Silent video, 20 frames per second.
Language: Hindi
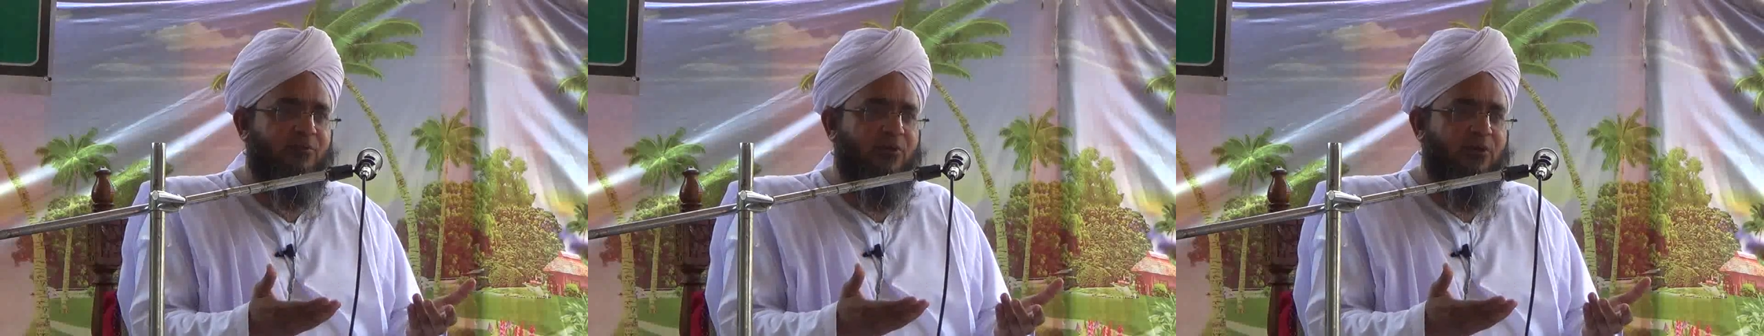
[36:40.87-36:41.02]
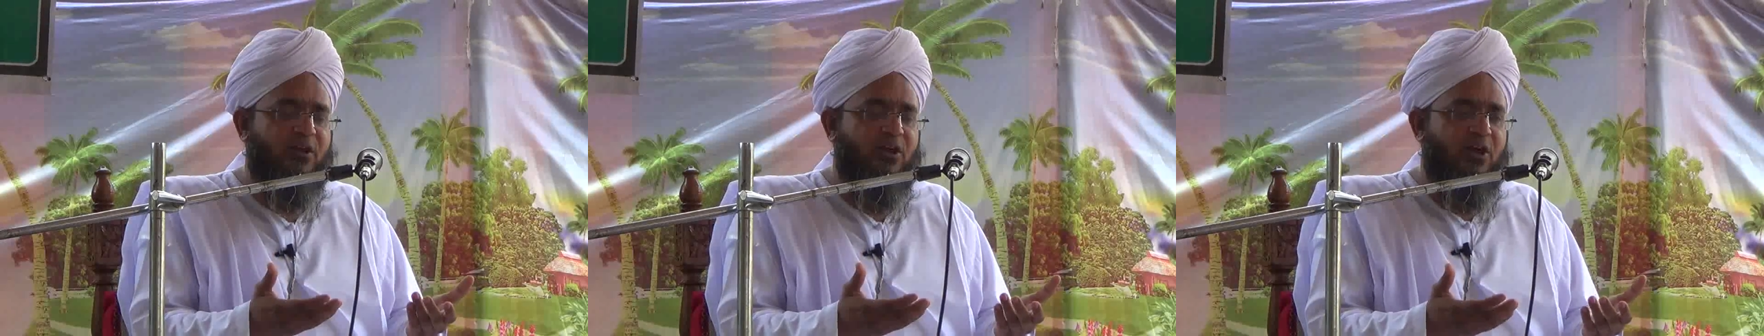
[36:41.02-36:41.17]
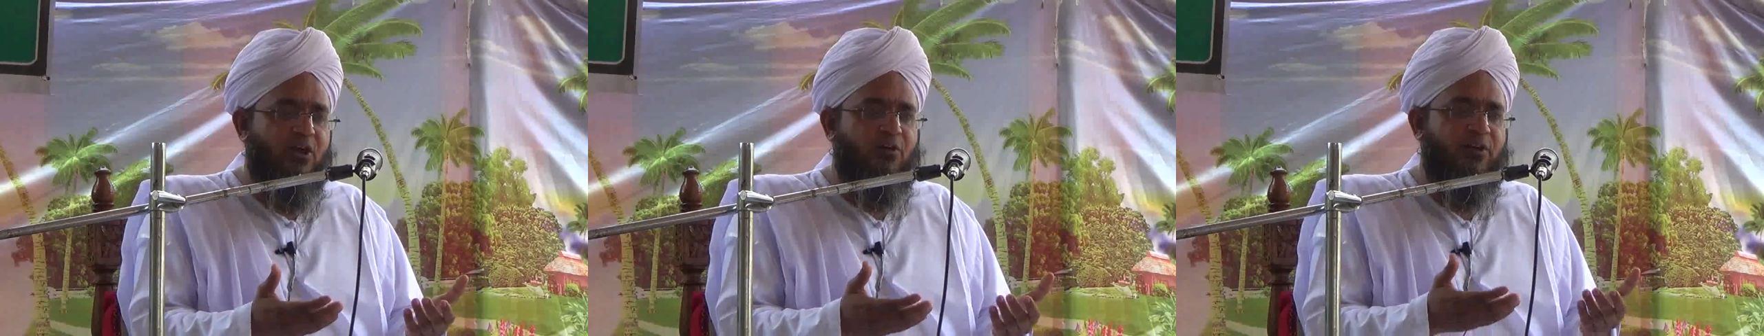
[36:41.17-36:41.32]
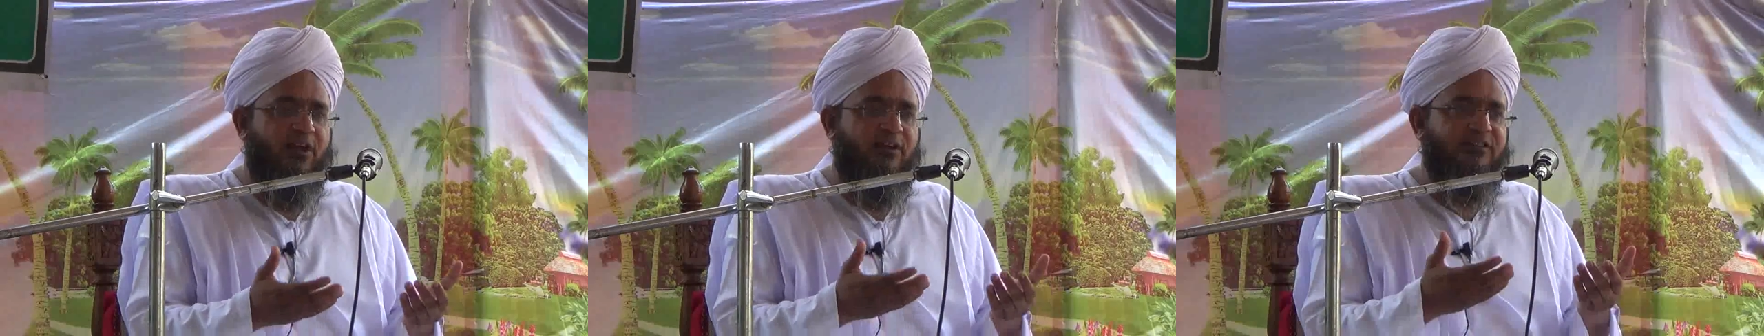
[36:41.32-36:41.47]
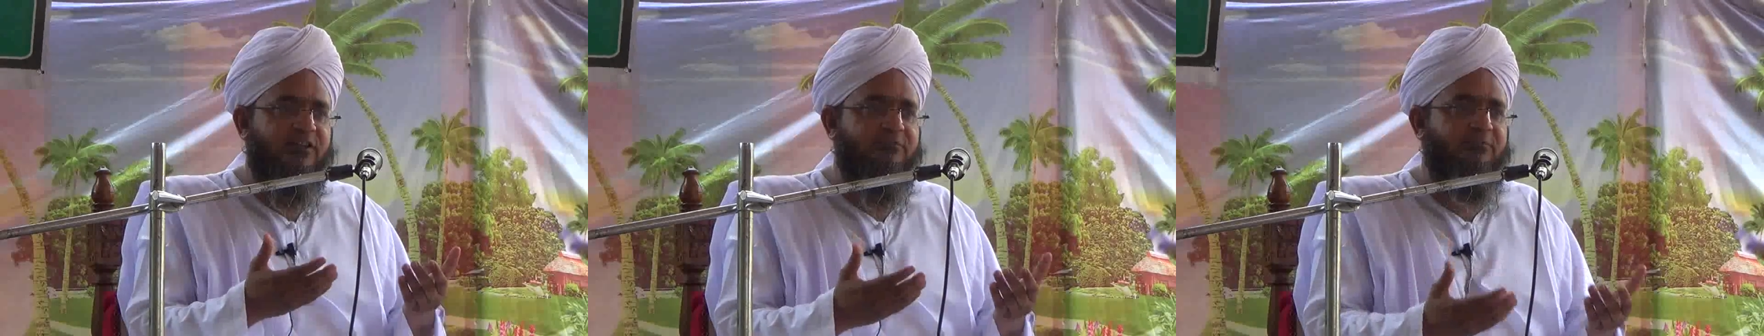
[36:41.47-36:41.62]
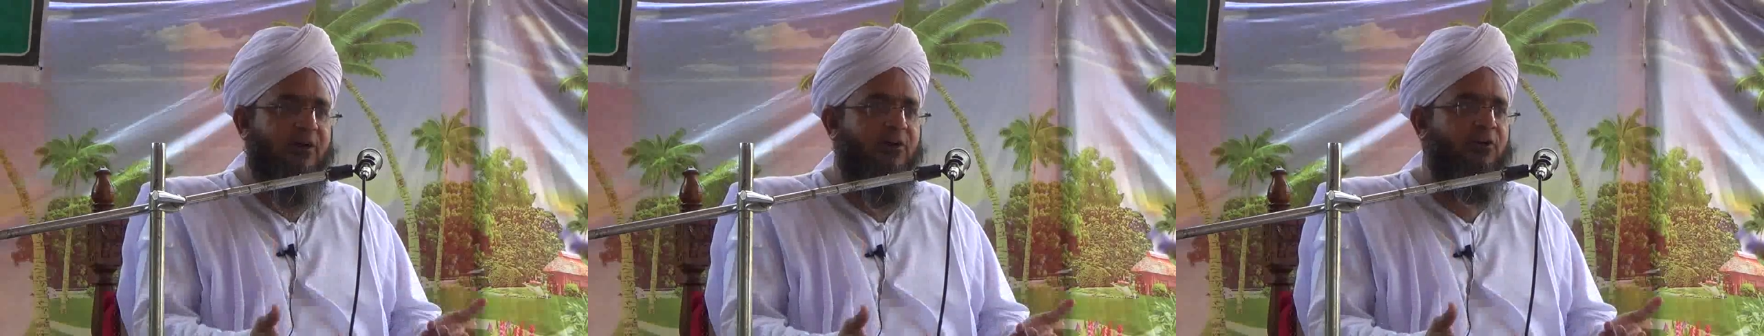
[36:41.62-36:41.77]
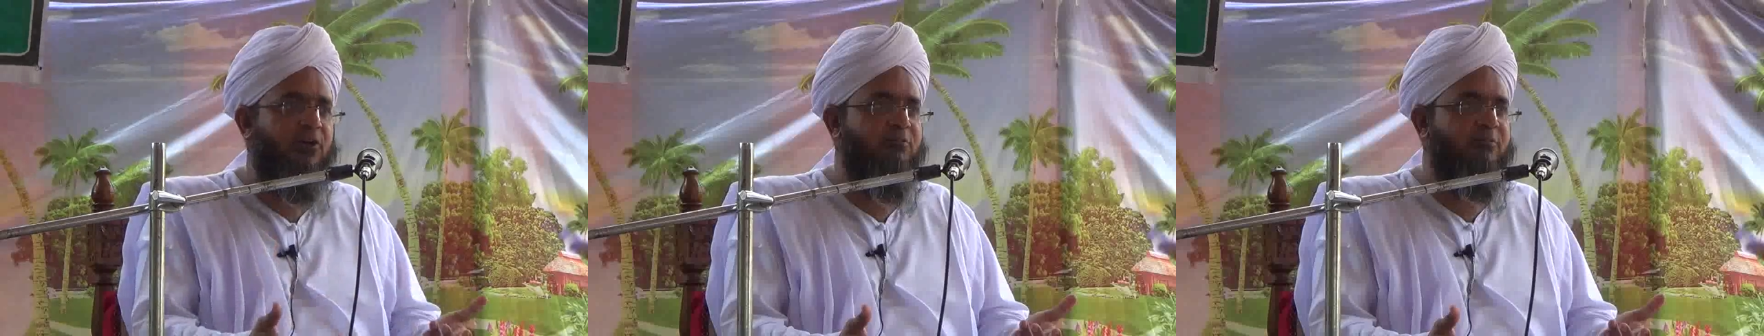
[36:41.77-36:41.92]
मुल्क और ऐसा
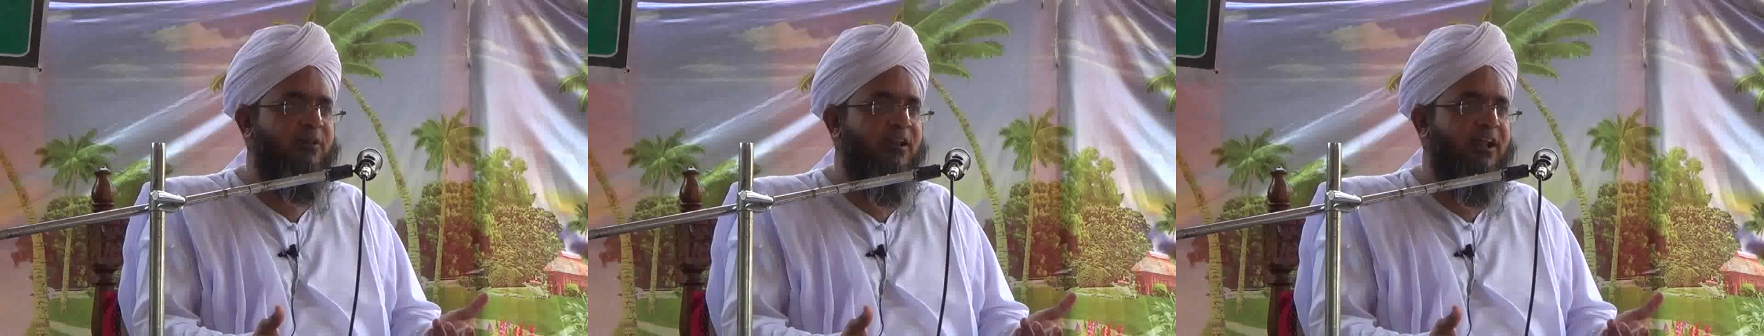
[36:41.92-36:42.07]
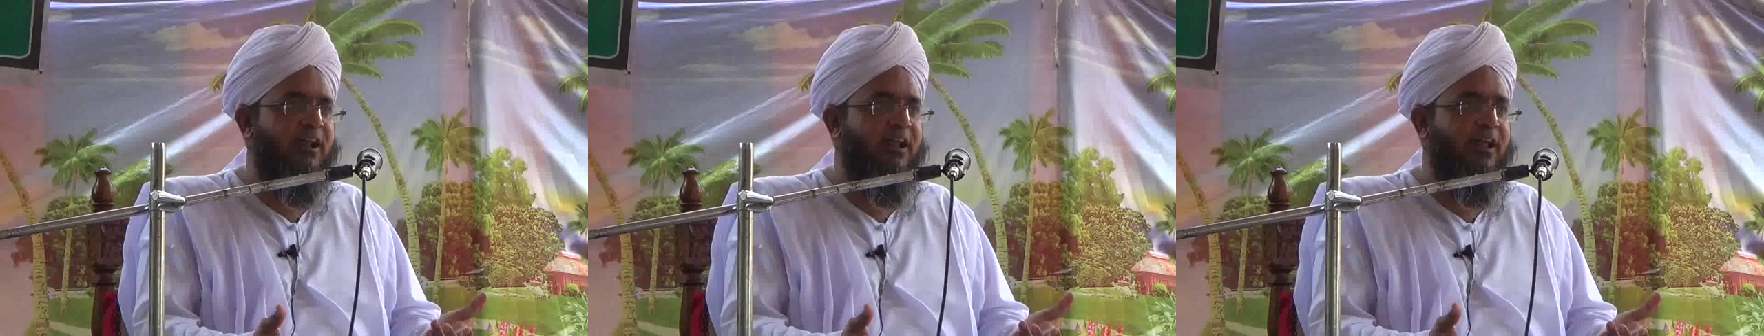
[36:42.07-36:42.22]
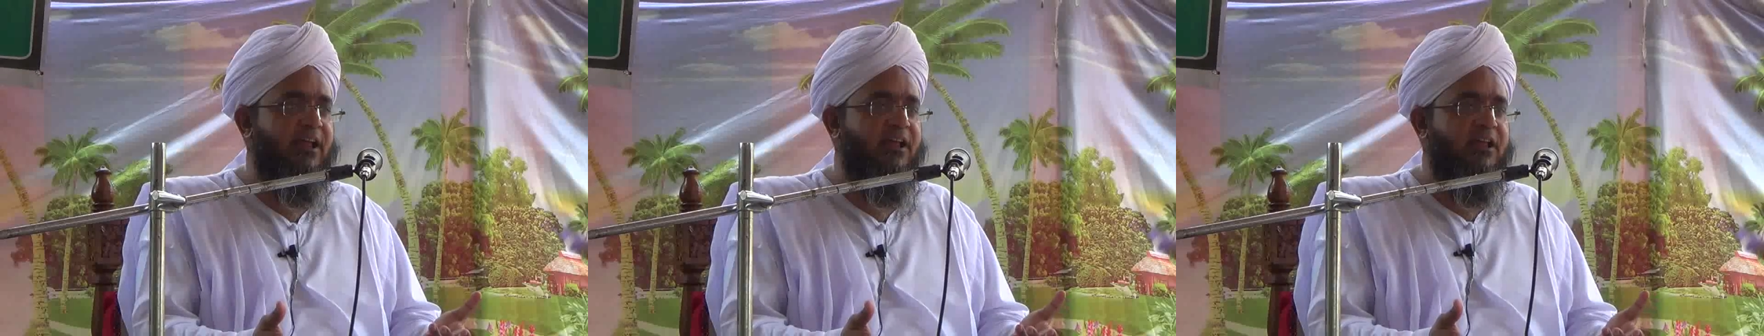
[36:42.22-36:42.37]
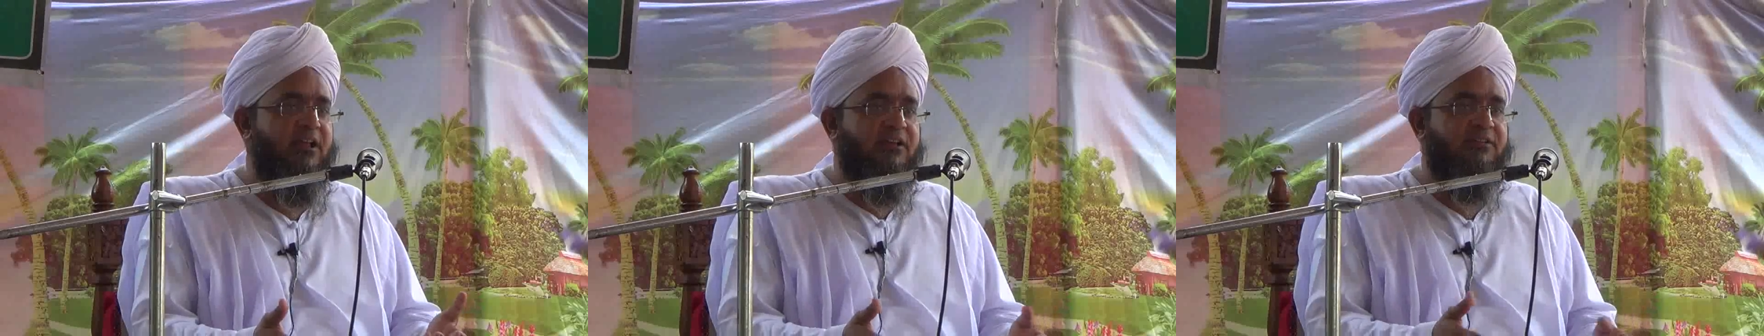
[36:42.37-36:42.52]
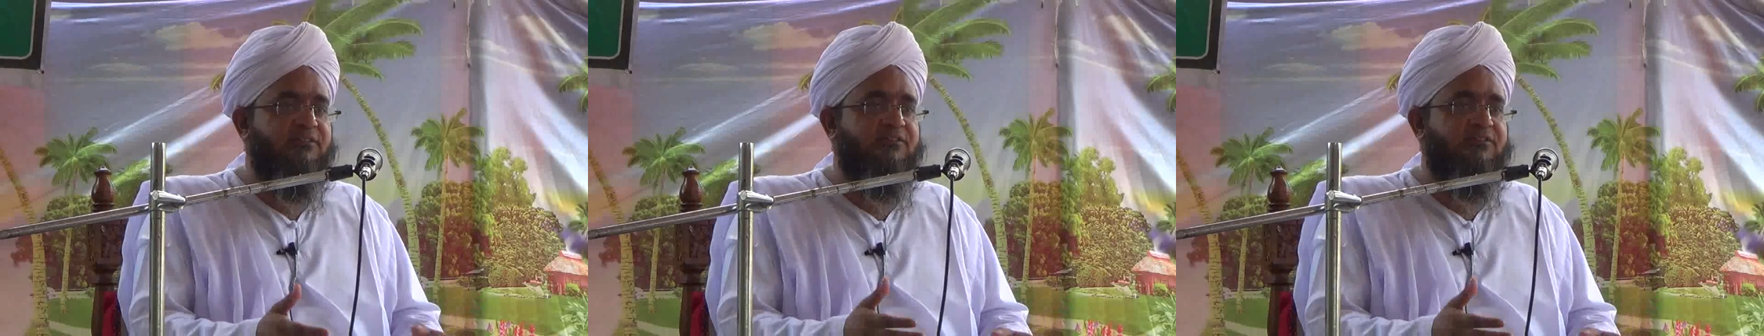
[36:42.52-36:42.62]
माहौल मिला है